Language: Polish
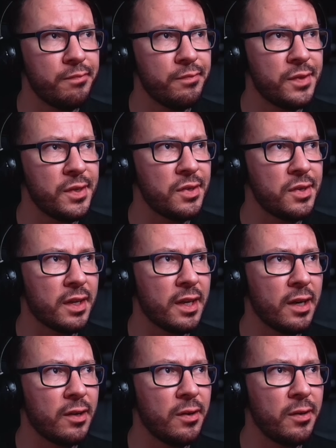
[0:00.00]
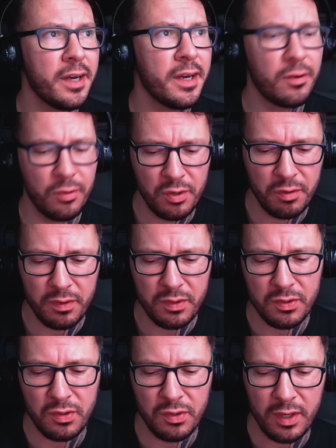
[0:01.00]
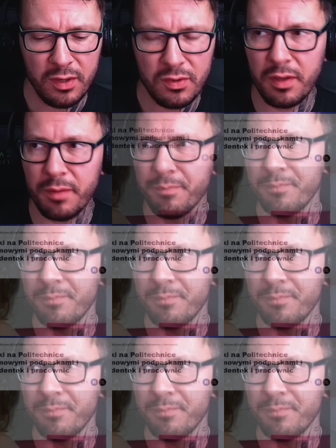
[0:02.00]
coś takiego jak różowe skrzyneczki.